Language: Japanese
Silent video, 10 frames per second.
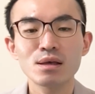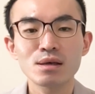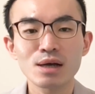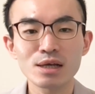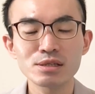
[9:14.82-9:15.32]

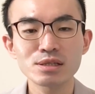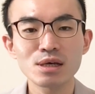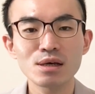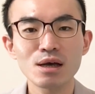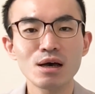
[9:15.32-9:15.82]
患者
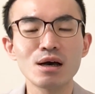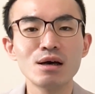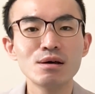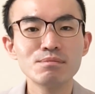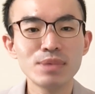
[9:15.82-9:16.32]
さんが
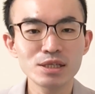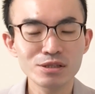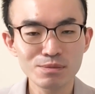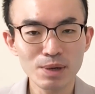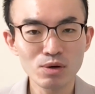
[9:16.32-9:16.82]

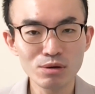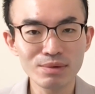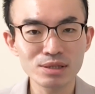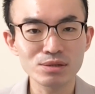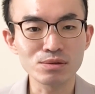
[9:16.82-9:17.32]

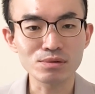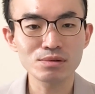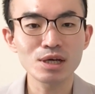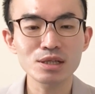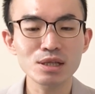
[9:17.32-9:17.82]
ベストパフォーマンスを
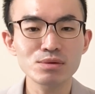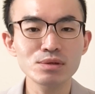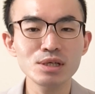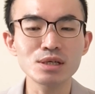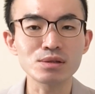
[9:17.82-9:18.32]
行った
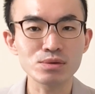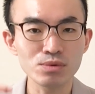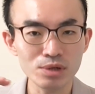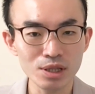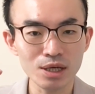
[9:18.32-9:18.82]
時、
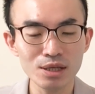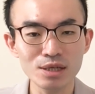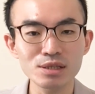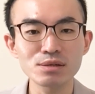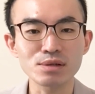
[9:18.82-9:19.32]
どれだけ
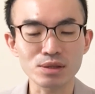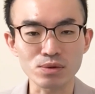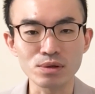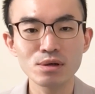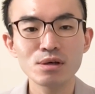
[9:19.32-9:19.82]
出せるか
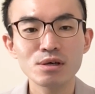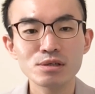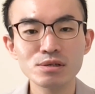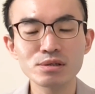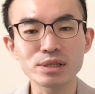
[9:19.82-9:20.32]
と
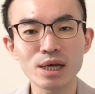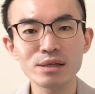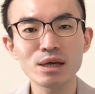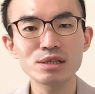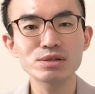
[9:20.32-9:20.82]
いう
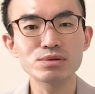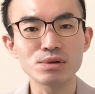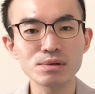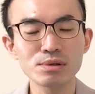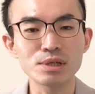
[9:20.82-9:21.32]
最大値を
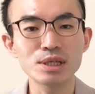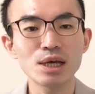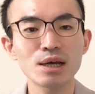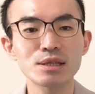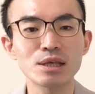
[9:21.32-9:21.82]
どんどん引き
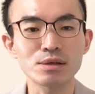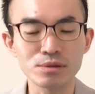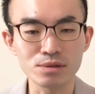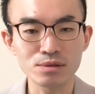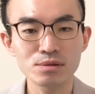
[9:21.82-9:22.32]
上げてい
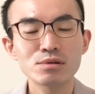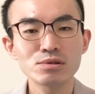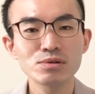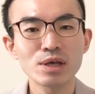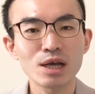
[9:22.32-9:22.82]
く。と
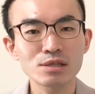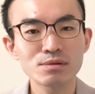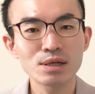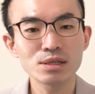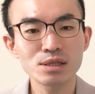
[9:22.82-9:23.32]
いうような役
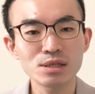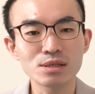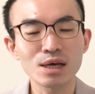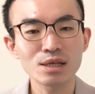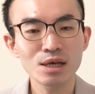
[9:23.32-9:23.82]
割
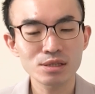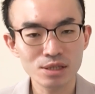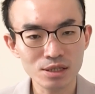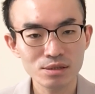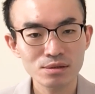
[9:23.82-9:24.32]
になりがち
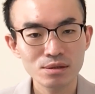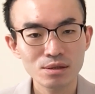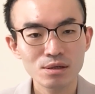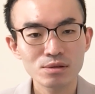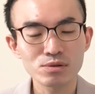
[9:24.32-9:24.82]
です。
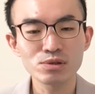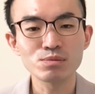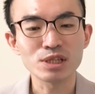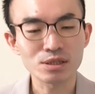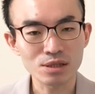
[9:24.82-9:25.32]
というの
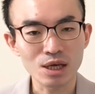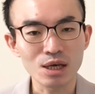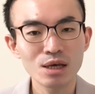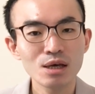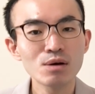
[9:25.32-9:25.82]
もです
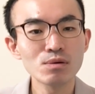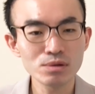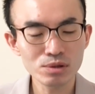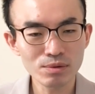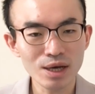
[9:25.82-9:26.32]
ね、
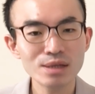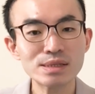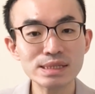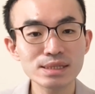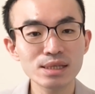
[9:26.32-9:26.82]
本当は
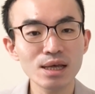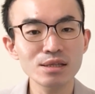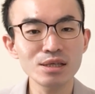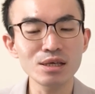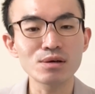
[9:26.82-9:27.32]
実
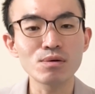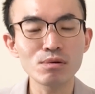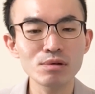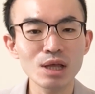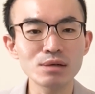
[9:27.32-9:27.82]
際に
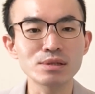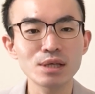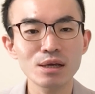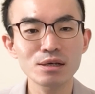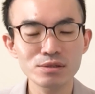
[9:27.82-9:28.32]
行う
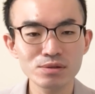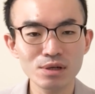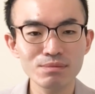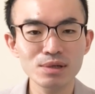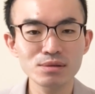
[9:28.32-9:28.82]
生活の
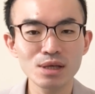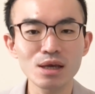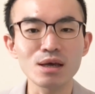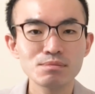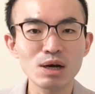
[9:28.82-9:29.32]
レベル
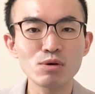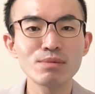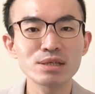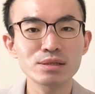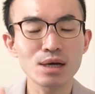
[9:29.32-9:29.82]
で
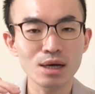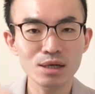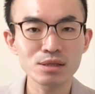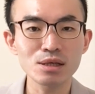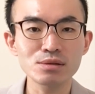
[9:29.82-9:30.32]
パフォーマンスが上
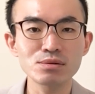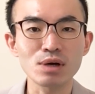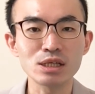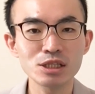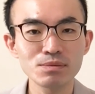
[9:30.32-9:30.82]
がっていくの
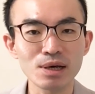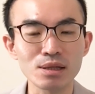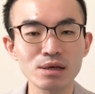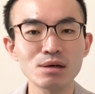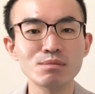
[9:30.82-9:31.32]
が一
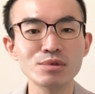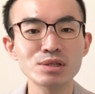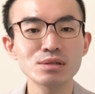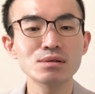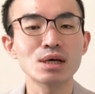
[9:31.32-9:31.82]
番なのはも
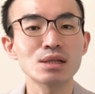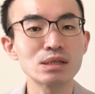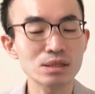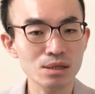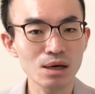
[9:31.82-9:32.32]
ちろんなん
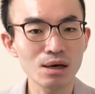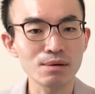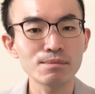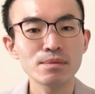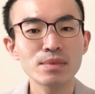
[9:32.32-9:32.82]
です
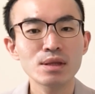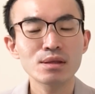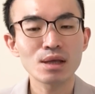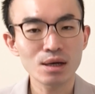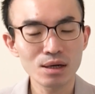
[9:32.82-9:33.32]
が、
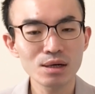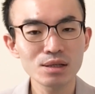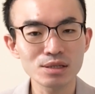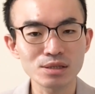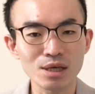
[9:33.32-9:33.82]
なかなか
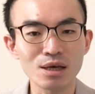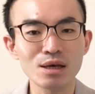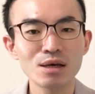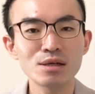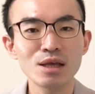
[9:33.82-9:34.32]
です
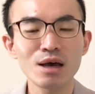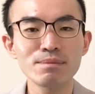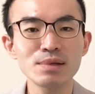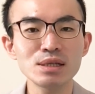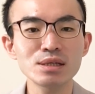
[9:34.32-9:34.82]
ね、
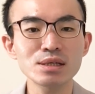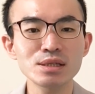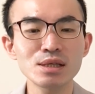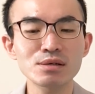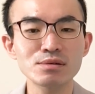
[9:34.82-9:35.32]
リハビリに
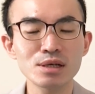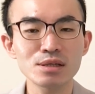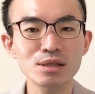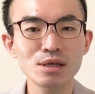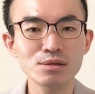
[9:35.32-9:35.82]
来てくれ
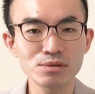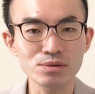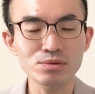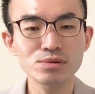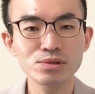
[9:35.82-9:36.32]
ている
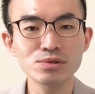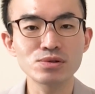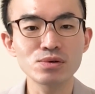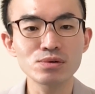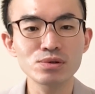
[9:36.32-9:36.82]
という
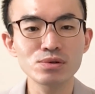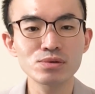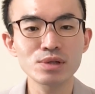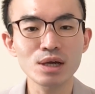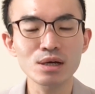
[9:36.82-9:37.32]
状況
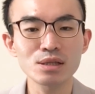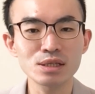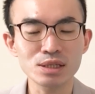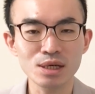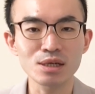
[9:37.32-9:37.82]
の中
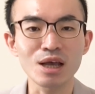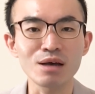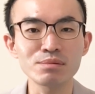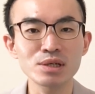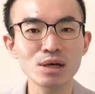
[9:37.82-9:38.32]
でしか
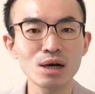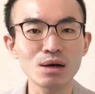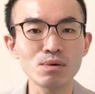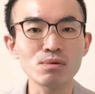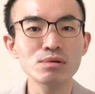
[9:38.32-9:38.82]
リハビリ
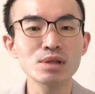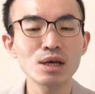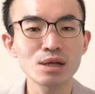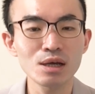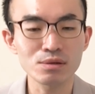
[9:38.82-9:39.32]
が行
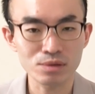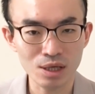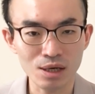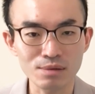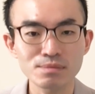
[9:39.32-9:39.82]
えないの
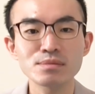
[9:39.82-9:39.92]
で、